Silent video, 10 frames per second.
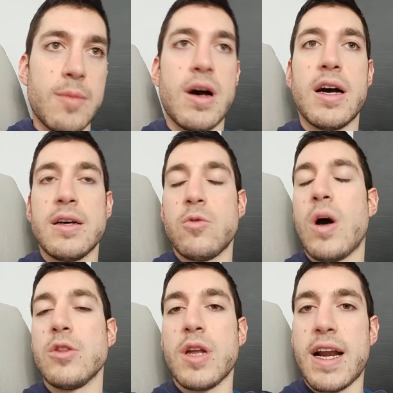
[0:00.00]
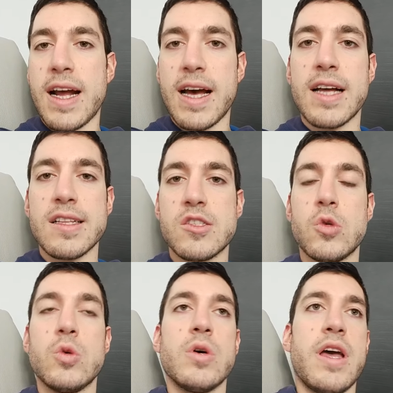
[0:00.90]
ma quando era
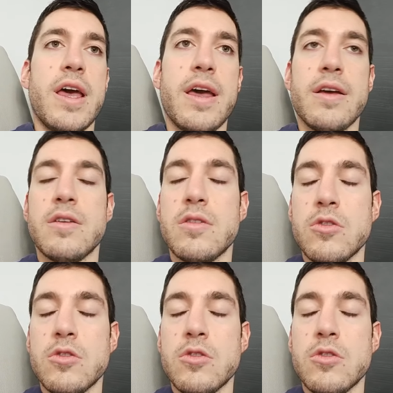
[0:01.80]
ragazzo è